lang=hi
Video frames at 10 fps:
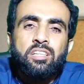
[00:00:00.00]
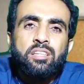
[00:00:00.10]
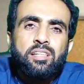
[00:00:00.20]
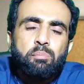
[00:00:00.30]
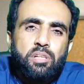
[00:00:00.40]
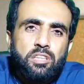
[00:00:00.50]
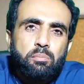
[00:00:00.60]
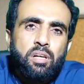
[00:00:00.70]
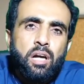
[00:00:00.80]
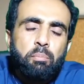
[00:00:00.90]
जितनी
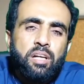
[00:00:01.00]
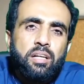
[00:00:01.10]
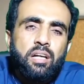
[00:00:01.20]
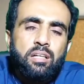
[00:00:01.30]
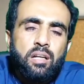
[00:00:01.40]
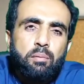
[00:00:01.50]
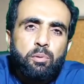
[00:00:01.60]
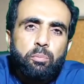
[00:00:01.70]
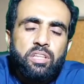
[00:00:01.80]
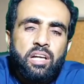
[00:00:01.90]
मरतबा आपका डॉक्टर
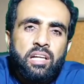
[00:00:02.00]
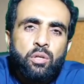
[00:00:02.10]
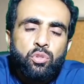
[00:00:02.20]
आपको बताएगा